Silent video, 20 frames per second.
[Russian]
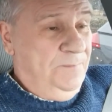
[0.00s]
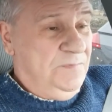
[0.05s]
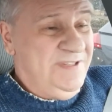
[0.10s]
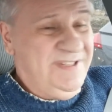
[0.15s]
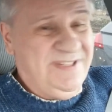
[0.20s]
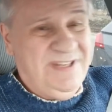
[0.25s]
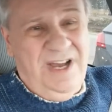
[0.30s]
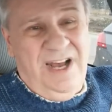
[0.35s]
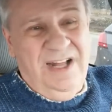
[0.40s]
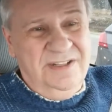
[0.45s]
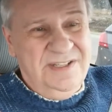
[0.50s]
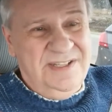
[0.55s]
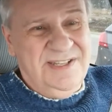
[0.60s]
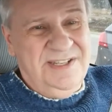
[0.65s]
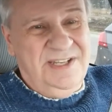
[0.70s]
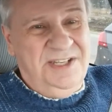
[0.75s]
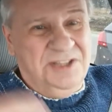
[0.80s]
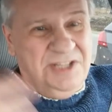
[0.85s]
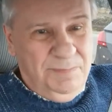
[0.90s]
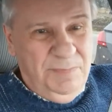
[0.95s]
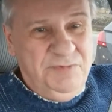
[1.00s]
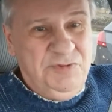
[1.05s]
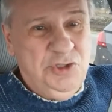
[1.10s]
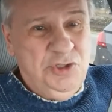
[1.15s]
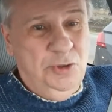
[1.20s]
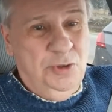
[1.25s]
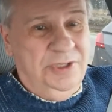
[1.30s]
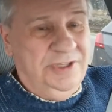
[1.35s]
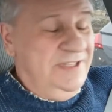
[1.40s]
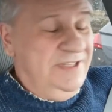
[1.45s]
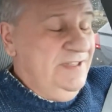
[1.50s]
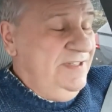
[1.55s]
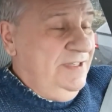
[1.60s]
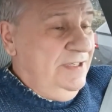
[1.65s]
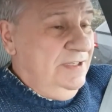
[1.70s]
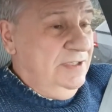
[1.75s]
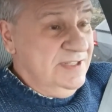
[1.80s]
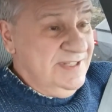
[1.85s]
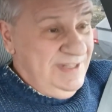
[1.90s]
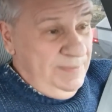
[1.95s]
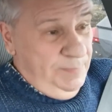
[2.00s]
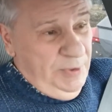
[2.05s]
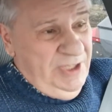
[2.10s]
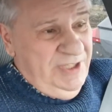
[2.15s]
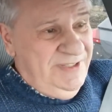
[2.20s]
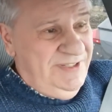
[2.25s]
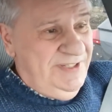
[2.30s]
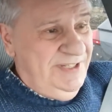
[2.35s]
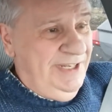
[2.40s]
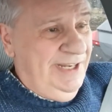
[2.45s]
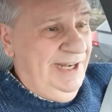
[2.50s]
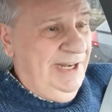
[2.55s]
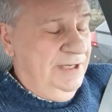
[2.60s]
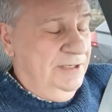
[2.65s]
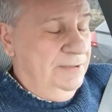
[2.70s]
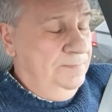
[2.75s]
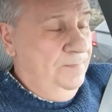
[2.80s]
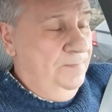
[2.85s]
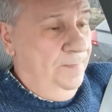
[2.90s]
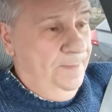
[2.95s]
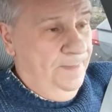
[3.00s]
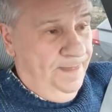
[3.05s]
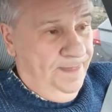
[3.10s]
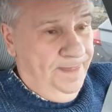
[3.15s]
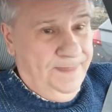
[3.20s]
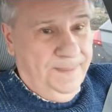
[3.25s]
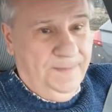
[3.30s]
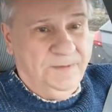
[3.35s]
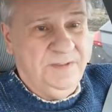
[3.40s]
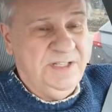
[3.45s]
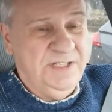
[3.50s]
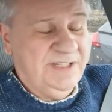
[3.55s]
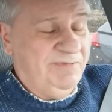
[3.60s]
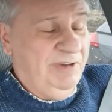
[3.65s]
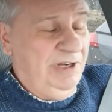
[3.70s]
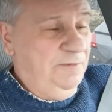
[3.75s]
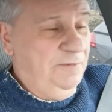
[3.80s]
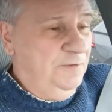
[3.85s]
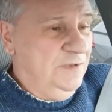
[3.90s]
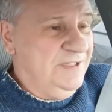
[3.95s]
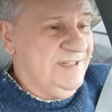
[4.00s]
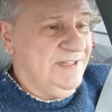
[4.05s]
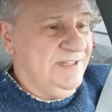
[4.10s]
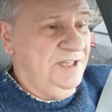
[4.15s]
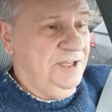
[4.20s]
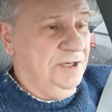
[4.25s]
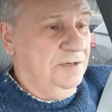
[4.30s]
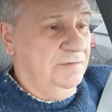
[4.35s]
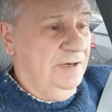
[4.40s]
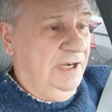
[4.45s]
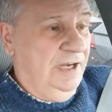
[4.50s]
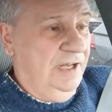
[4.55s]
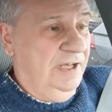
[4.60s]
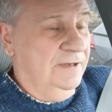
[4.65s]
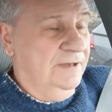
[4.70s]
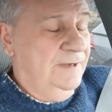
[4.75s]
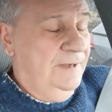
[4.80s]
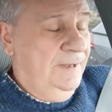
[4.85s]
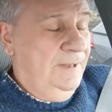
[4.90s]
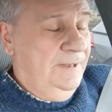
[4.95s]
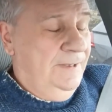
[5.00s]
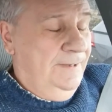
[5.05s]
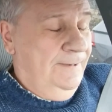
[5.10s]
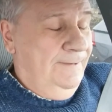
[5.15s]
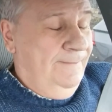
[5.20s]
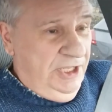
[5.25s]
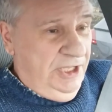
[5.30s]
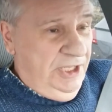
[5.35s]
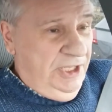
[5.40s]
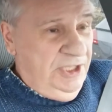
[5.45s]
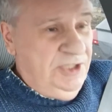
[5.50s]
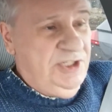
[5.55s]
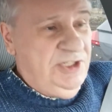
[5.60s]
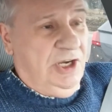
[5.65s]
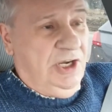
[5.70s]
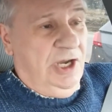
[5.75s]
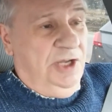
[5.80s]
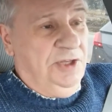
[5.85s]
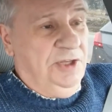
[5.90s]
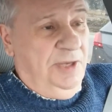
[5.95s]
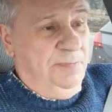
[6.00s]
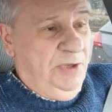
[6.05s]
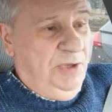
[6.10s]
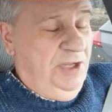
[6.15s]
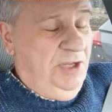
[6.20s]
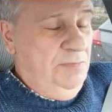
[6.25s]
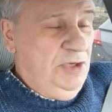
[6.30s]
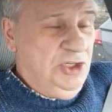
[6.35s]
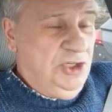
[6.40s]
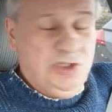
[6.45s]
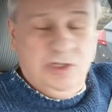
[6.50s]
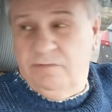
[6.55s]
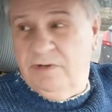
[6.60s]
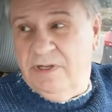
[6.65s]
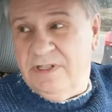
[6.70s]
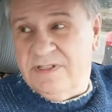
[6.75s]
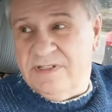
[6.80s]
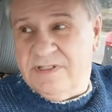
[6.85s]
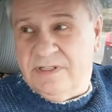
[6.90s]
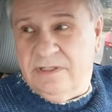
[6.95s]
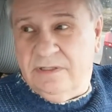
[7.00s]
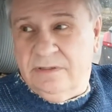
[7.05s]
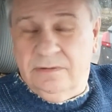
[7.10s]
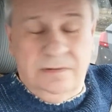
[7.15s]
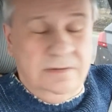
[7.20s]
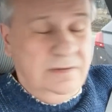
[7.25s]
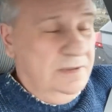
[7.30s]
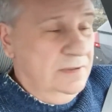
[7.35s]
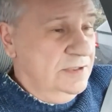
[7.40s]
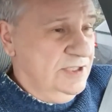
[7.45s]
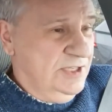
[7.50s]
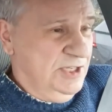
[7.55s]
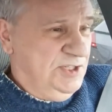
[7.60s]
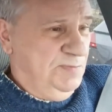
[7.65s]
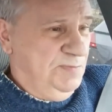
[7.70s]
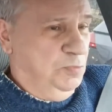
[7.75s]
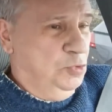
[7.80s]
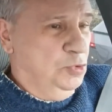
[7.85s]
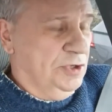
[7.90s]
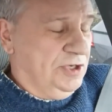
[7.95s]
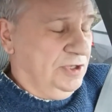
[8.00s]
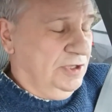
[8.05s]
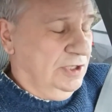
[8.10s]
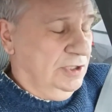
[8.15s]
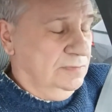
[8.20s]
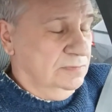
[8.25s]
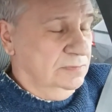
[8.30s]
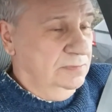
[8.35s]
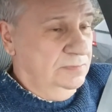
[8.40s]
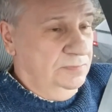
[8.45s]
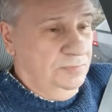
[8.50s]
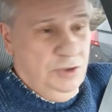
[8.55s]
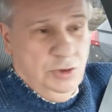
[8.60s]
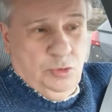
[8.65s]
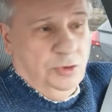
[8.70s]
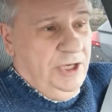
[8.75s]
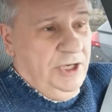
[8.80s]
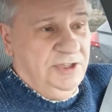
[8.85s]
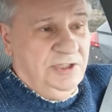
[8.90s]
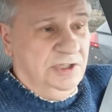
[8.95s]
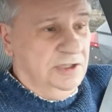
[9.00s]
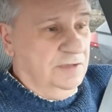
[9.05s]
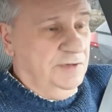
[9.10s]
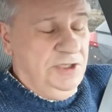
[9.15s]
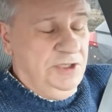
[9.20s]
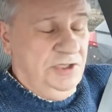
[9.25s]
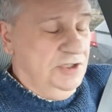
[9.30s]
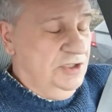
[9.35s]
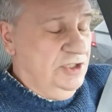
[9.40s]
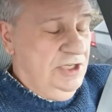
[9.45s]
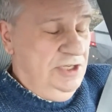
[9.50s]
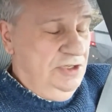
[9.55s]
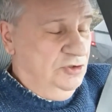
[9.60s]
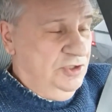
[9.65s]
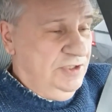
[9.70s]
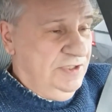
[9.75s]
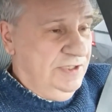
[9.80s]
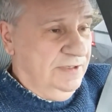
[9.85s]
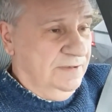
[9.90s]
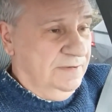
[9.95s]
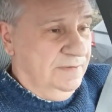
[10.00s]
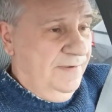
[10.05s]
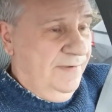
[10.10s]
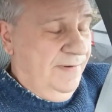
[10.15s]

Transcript: Санкции там и все это дело запретили, дисквалифицировали. Политика, она перемешивается со спортом. Никуда ты этого не денешься.